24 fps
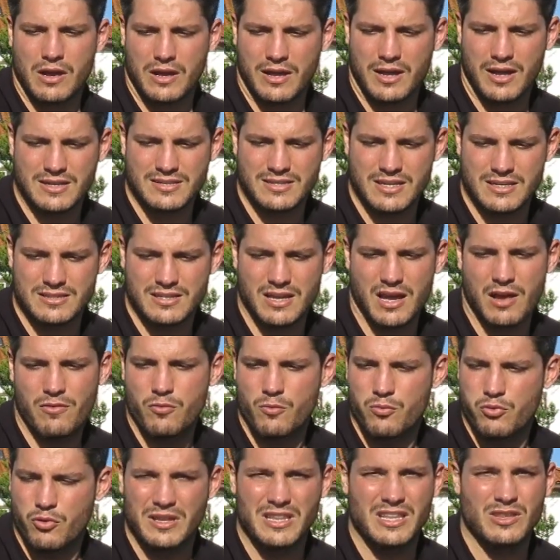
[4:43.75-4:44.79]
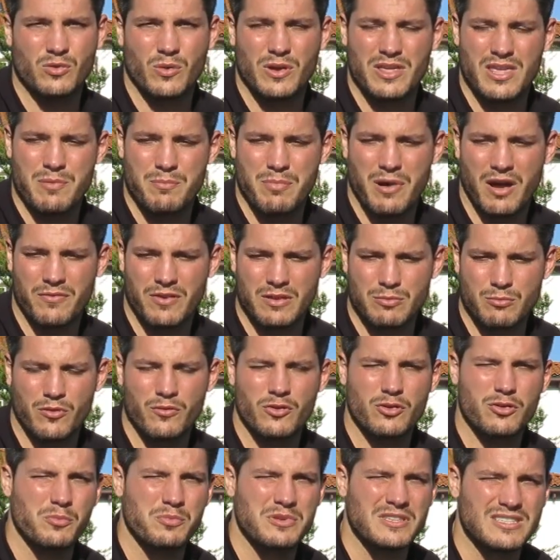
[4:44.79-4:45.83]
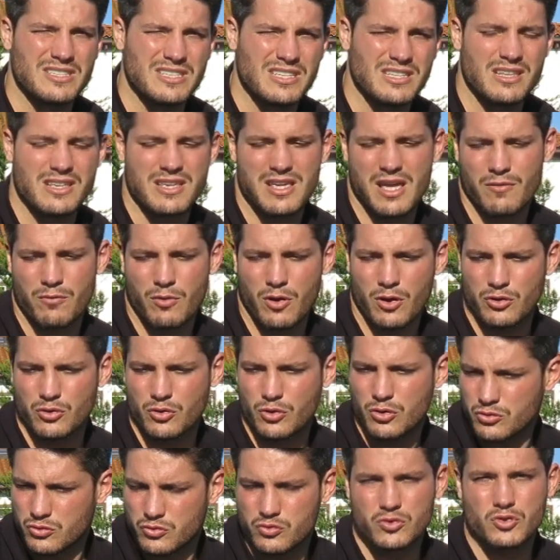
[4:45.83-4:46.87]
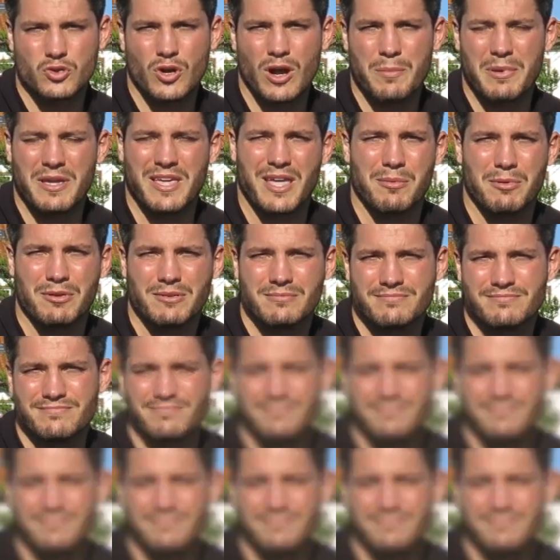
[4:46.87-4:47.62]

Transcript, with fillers: Grâce à ça, vous pourrez nettoyer parfaitement votre piscine et avoir une eau toujours impeccable.